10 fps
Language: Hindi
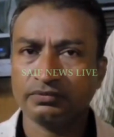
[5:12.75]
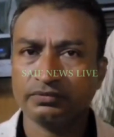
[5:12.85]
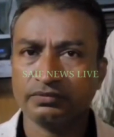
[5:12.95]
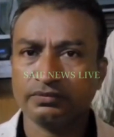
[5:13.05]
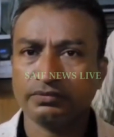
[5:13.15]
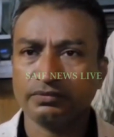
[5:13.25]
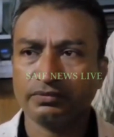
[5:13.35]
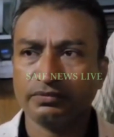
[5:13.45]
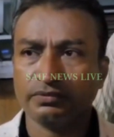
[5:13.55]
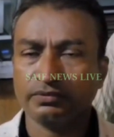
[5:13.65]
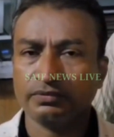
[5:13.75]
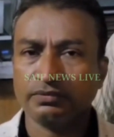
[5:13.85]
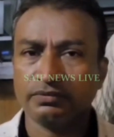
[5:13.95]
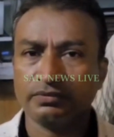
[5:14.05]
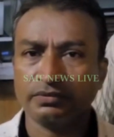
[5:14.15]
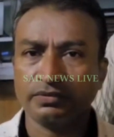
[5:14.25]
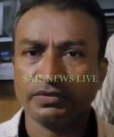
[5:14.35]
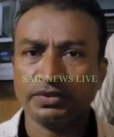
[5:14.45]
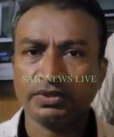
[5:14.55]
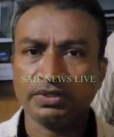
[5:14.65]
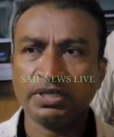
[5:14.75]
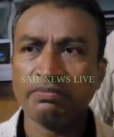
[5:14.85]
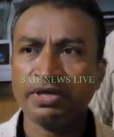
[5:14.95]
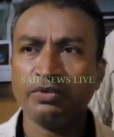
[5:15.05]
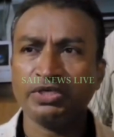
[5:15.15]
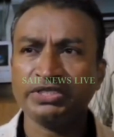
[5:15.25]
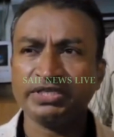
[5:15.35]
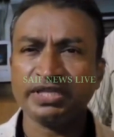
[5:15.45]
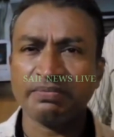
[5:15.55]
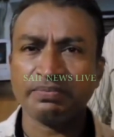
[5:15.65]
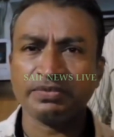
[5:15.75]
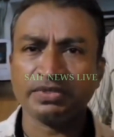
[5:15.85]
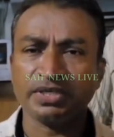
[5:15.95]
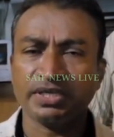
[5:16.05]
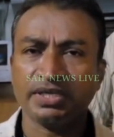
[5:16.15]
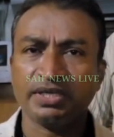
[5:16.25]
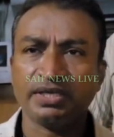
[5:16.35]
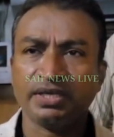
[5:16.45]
वो उनके बजाय आस्थापना के डीएमसी को देना चाहिए था